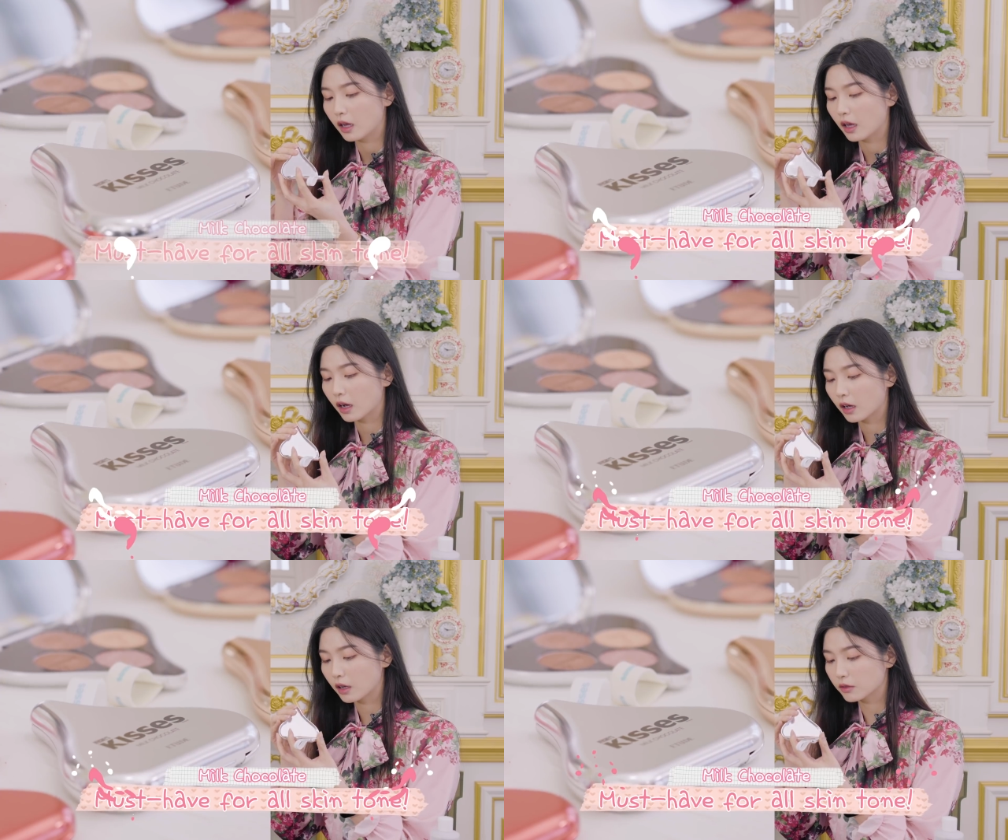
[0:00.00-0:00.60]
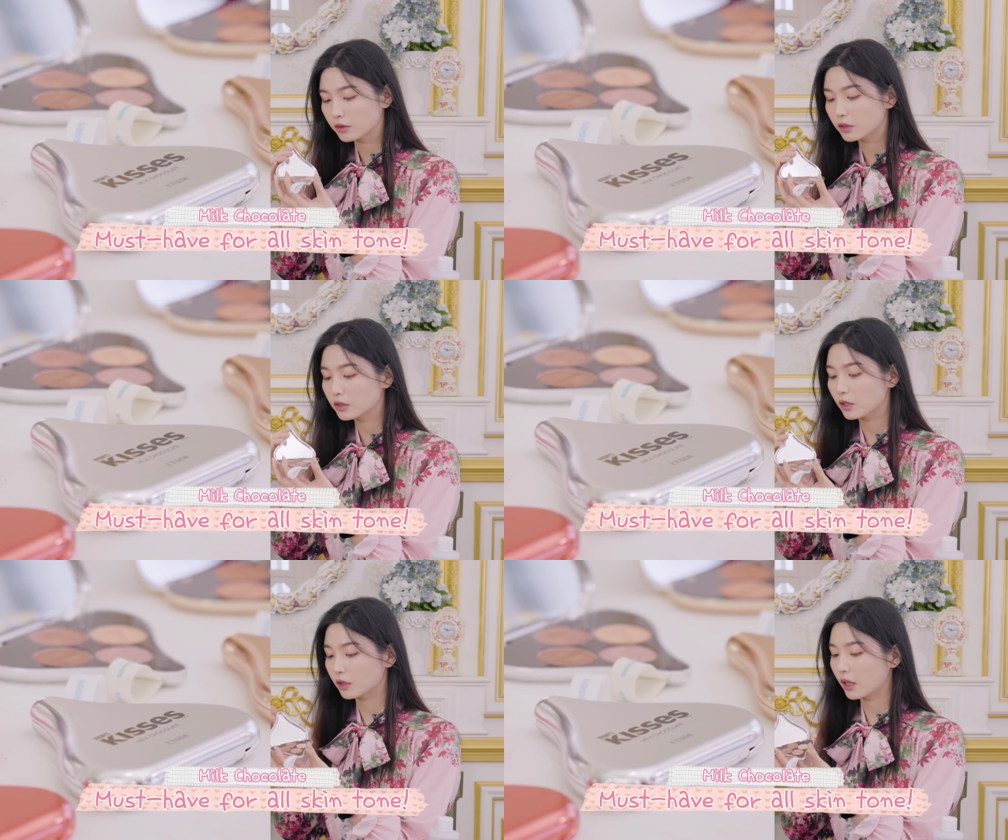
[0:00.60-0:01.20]
약간
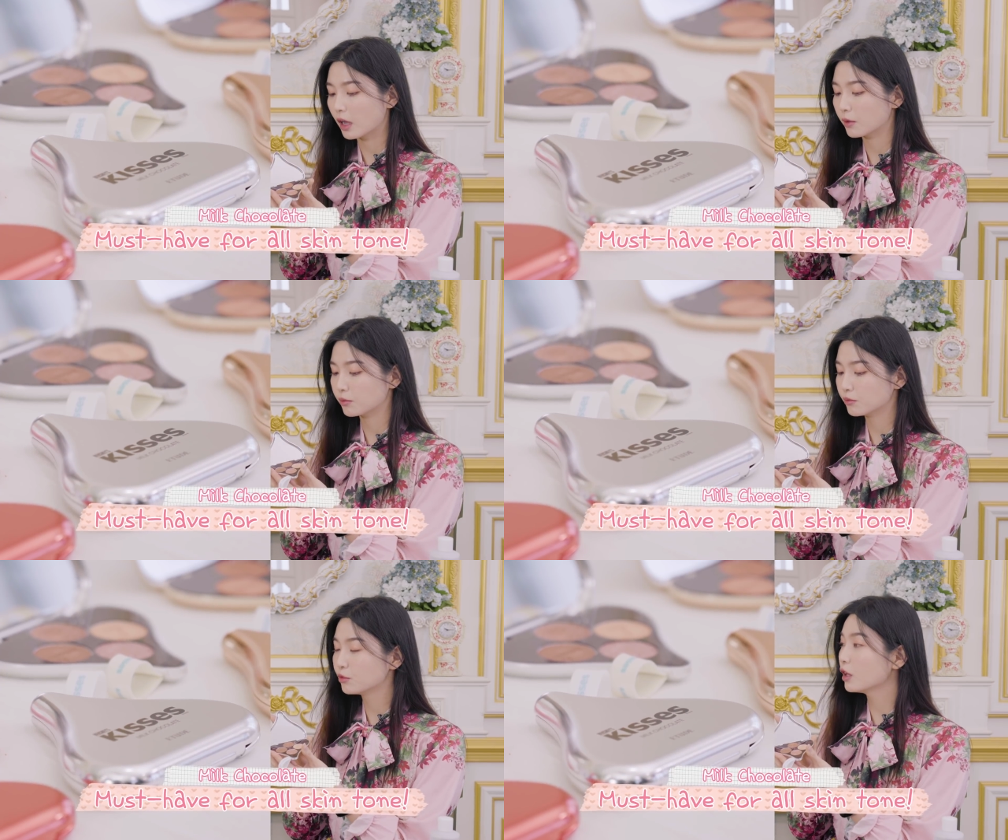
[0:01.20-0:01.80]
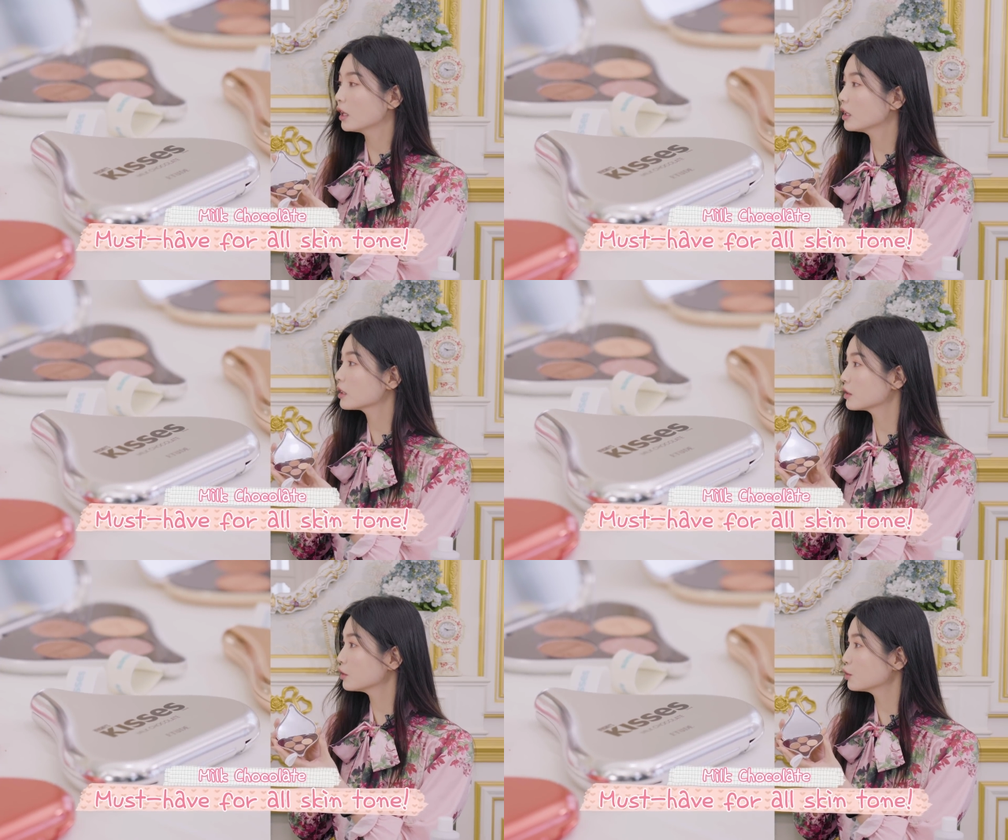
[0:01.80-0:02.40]
진짜 다
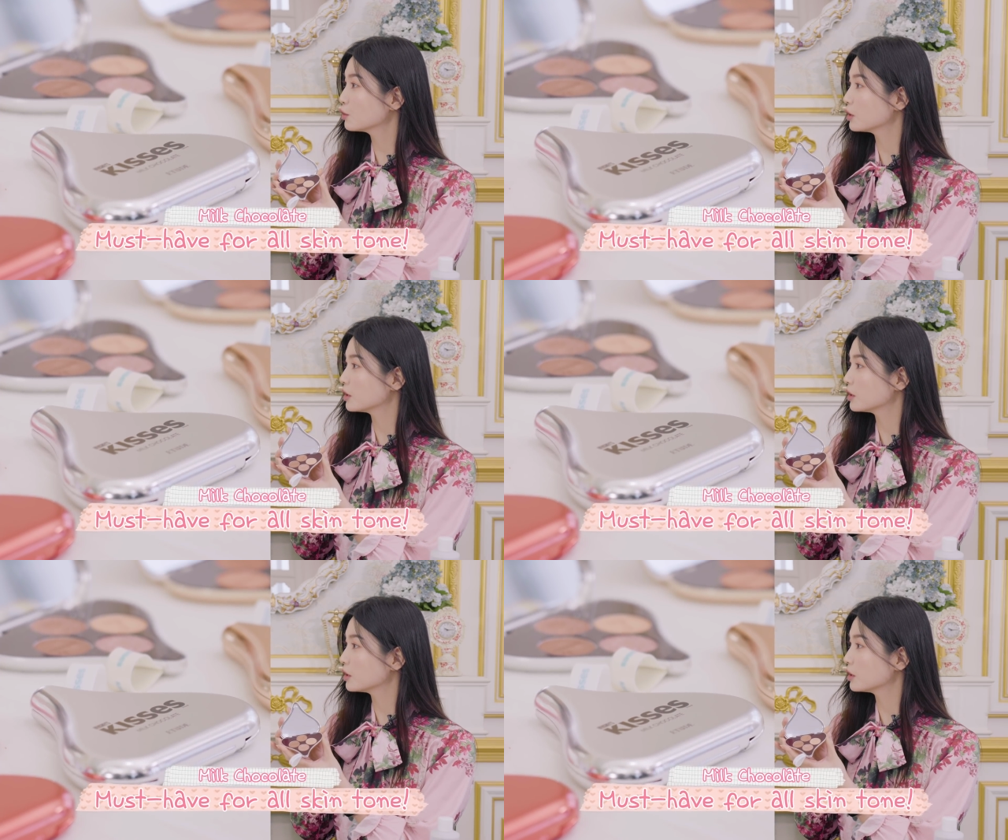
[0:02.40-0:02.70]
무난하게 쓸 수